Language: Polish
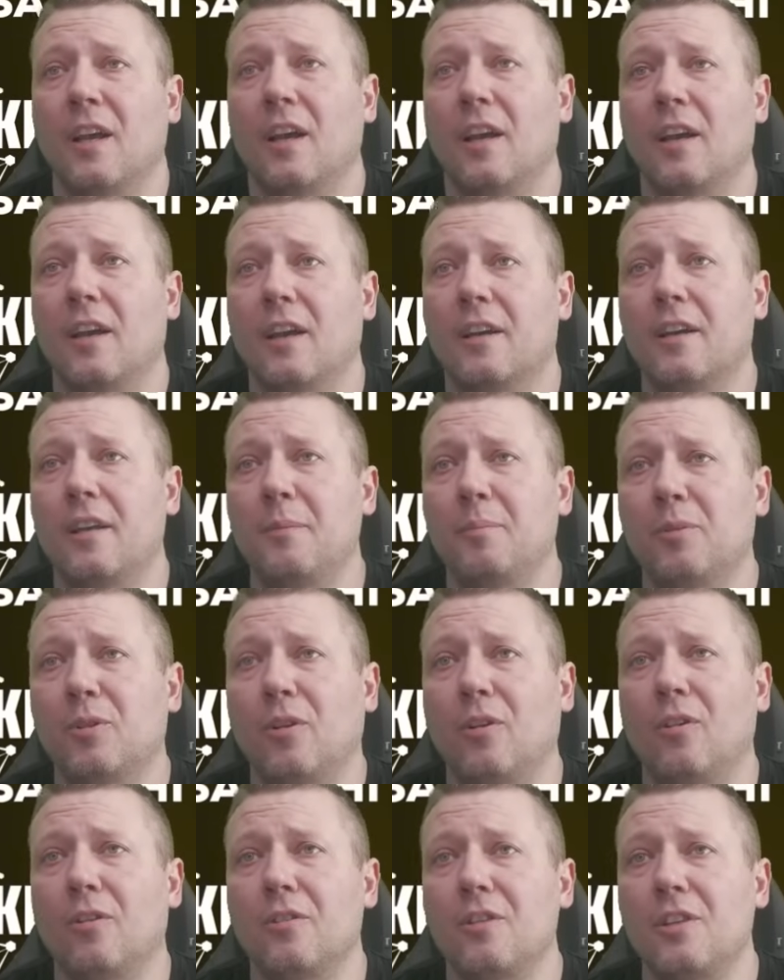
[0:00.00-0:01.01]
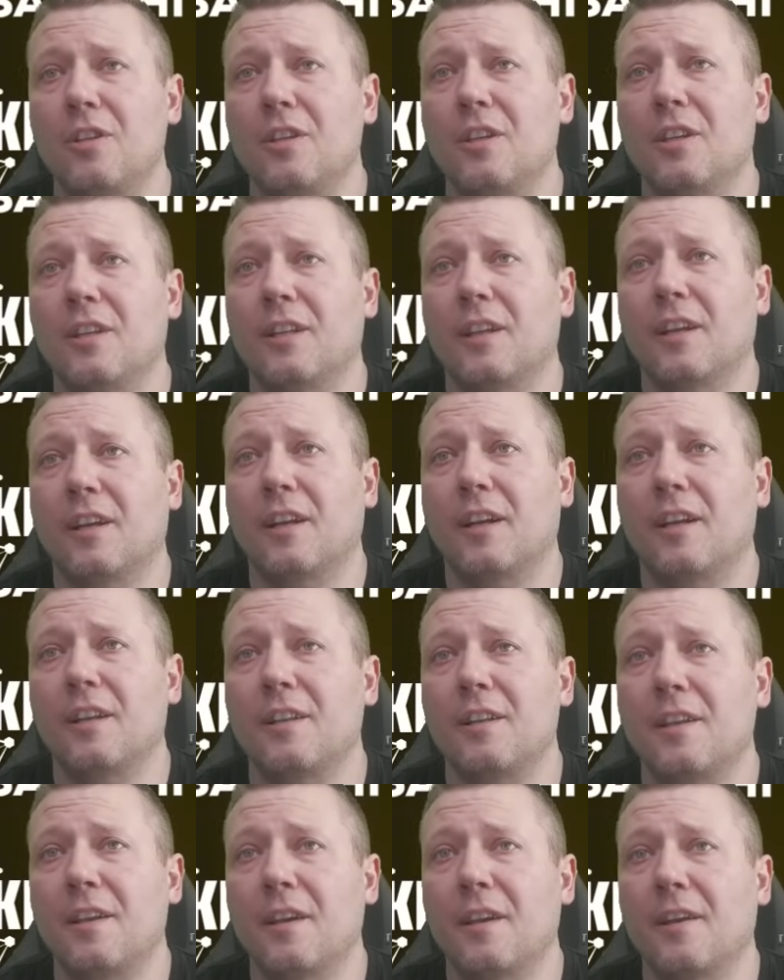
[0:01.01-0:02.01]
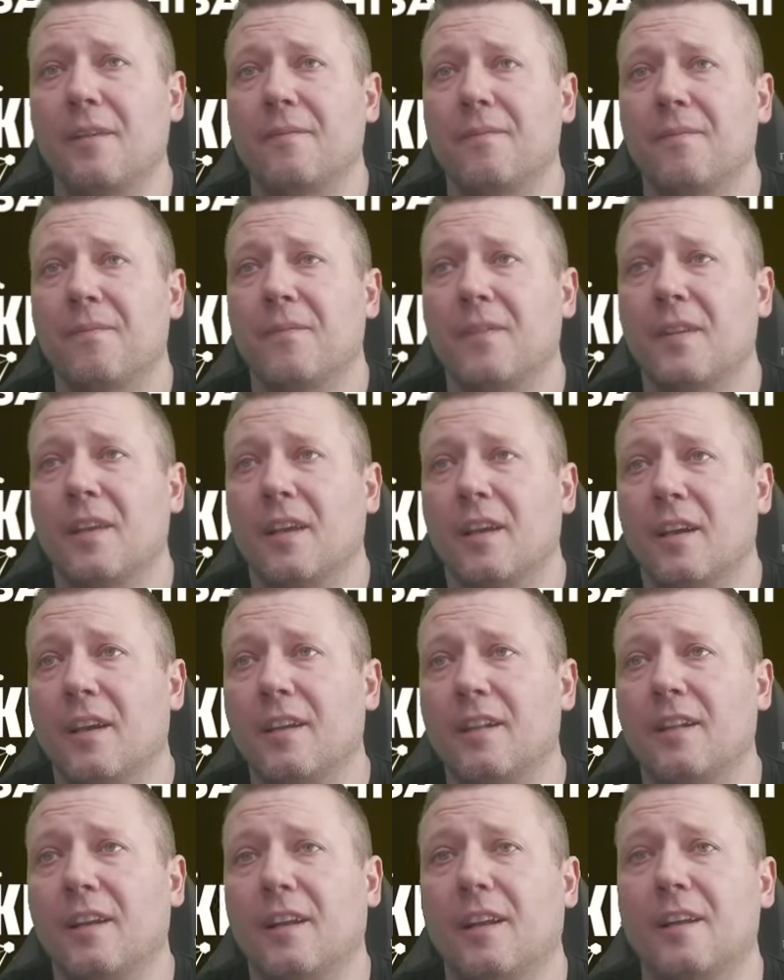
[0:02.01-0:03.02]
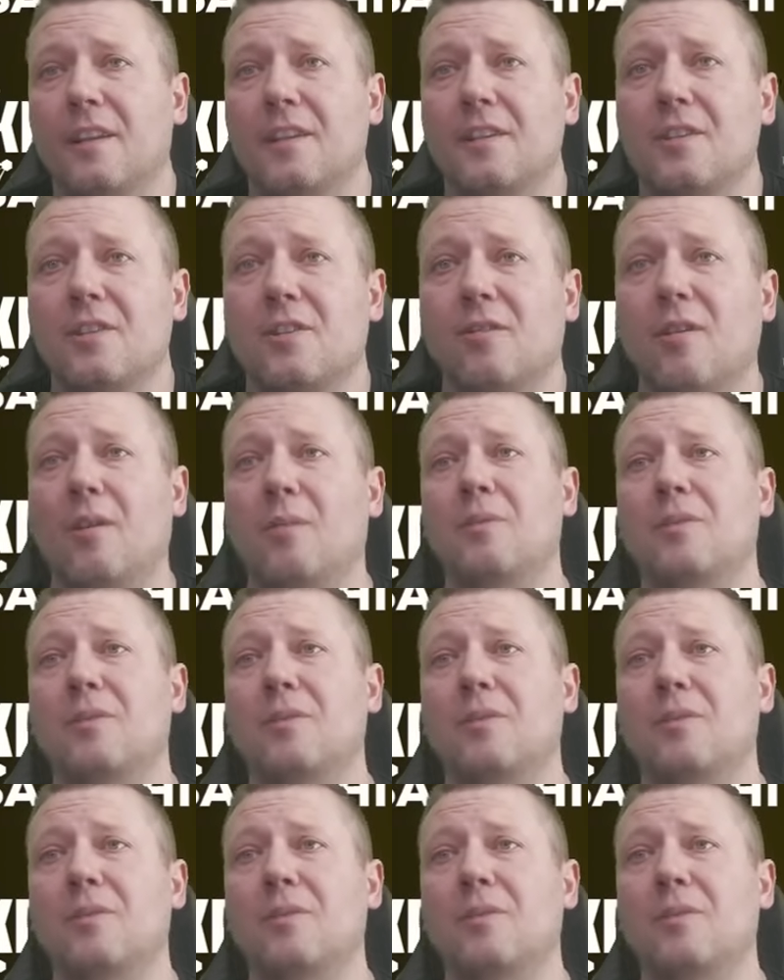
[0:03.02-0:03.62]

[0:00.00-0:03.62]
E, krypto i generalnie, generalnie chcą, aby